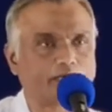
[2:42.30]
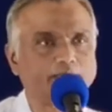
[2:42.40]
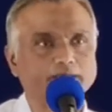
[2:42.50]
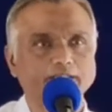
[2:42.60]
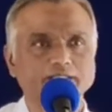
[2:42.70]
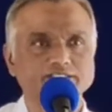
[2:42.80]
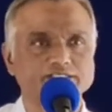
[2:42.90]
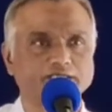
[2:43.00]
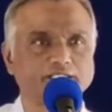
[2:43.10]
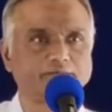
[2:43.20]
వాడినాడన్న
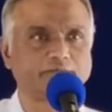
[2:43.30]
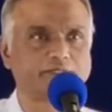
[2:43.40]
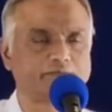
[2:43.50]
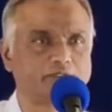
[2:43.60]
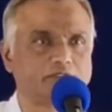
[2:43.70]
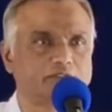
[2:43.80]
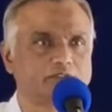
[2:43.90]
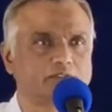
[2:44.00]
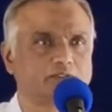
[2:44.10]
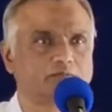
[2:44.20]
సంగతి బైబిల్లో
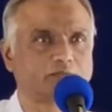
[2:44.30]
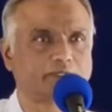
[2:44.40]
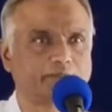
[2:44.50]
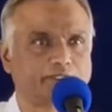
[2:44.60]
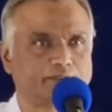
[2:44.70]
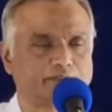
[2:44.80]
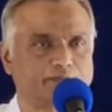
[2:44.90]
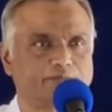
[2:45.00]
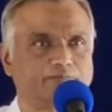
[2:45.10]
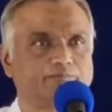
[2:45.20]
మనం
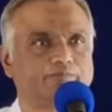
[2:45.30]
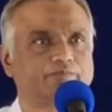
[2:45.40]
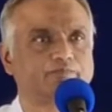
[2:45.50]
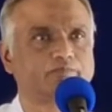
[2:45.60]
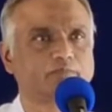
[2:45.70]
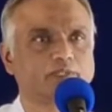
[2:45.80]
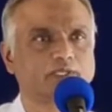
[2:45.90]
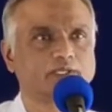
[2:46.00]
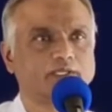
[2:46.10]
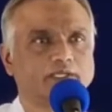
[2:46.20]
ఎరుగుదాం
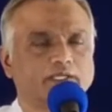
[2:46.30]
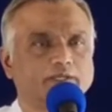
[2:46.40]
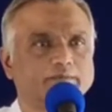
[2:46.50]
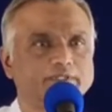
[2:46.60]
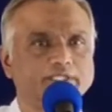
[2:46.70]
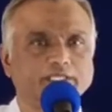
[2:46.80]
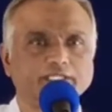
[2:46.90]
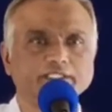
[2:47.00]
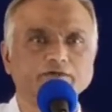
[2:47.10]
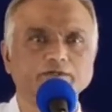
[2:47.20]
ఇప్పుడు ఇది
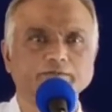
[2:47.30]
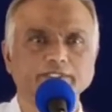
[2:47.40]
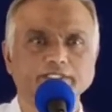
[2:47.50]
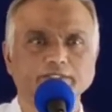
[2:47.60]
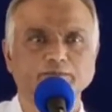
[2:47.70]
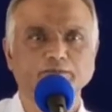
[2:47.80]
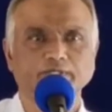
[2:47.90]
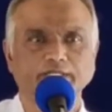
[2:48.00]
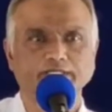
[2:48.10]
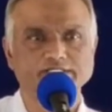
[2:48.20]
ఏ దేవుని మందిరము
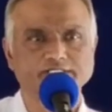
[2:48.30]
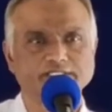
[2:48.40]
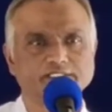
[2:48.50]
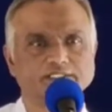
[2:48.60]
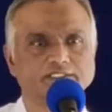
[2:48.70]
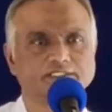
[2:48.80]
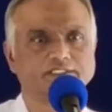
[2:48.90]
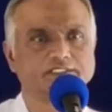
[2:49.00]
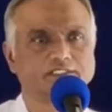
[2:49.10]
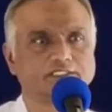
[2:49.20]
అని అంటే
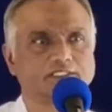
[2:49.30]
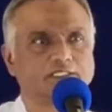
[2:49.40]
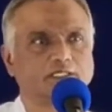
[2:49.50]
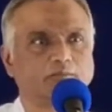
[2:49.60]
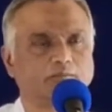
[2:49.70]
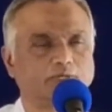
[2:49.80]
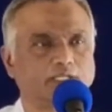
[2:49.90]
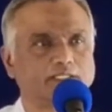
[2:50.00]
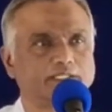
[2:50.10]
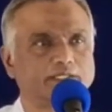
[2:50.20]

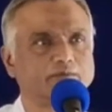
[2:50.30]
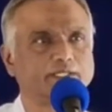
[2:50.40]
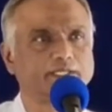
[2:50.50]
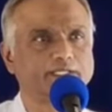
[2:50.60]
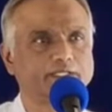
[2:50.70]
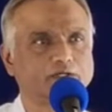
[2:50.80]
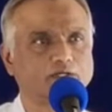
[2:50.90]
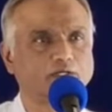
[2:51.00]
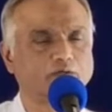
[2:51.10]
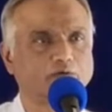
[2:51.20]
మన దేవుడైన
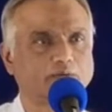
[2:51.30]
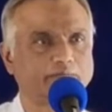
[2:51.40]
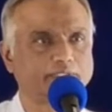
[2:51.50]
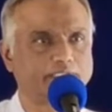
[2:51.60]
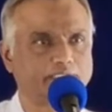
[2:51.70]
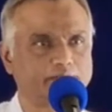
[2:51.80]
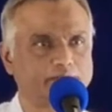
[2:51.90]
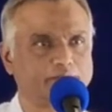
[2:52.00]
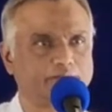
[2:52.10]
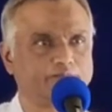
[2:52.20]
యహోవా
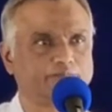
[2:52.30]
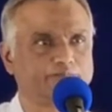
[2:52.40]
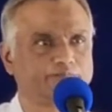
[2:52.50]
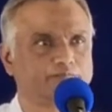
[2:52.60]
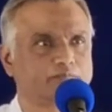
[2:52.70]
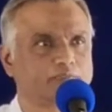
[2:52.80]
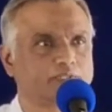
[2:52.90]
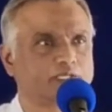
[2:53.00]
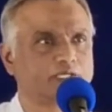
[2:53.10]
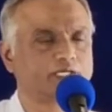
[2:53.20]
మందిరము
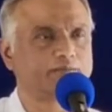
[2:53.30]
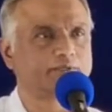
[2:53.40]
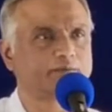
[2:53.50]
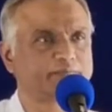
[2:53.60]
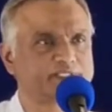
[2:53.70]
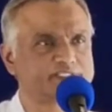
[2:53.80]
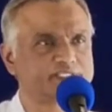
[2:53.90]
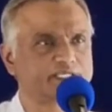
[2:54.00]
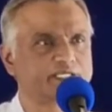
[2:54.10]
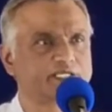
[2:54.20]
అని మనకు
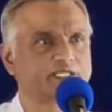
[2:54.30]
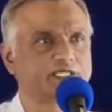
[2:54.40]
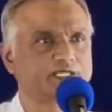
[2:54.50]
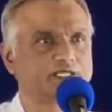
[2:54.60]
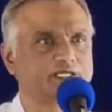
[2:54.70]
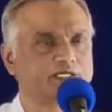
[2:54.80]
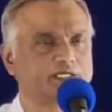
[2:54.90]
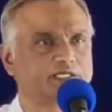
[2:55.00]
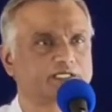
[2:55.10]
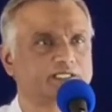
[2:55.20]
ప్రత్యేకంగా
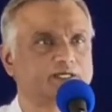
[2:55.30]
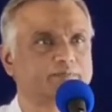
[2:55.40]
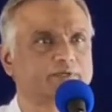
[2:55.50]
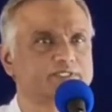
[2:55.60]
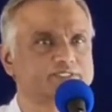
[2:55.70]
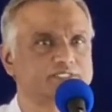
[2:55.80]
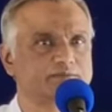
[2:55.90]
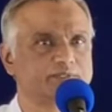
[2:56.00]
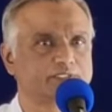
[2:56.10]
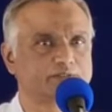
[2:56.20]
జ్ఞాపకం
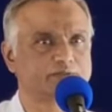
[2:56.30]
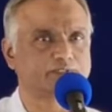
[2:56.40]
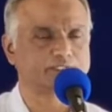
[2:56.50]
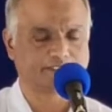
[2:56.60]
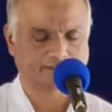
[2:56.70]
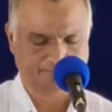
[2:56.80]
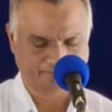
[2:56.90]
చేయబడుతూ ఉంది